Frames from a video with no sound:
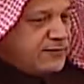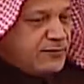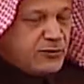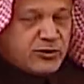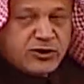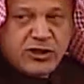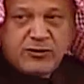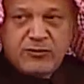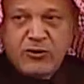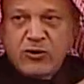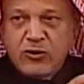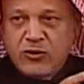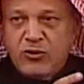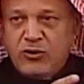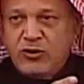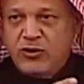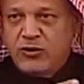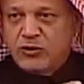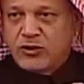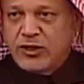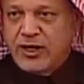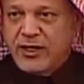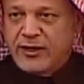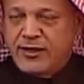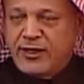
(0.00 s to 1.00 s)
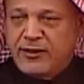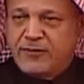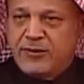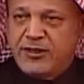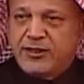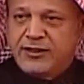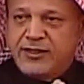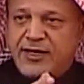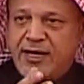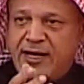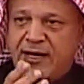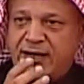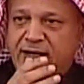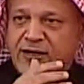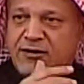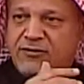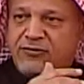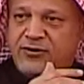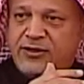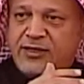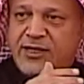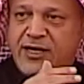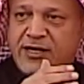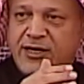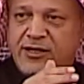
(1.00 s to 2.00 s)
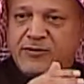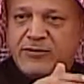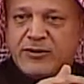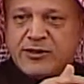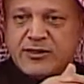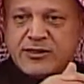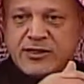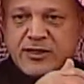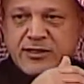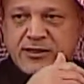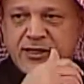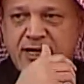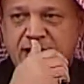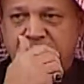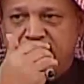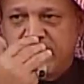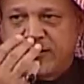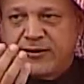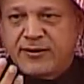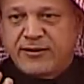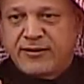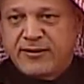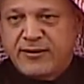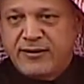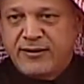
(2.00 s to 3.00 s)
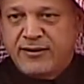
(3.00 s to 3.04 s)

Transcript: مش الموضوع انه تهريب للداخل في تهريب للصادر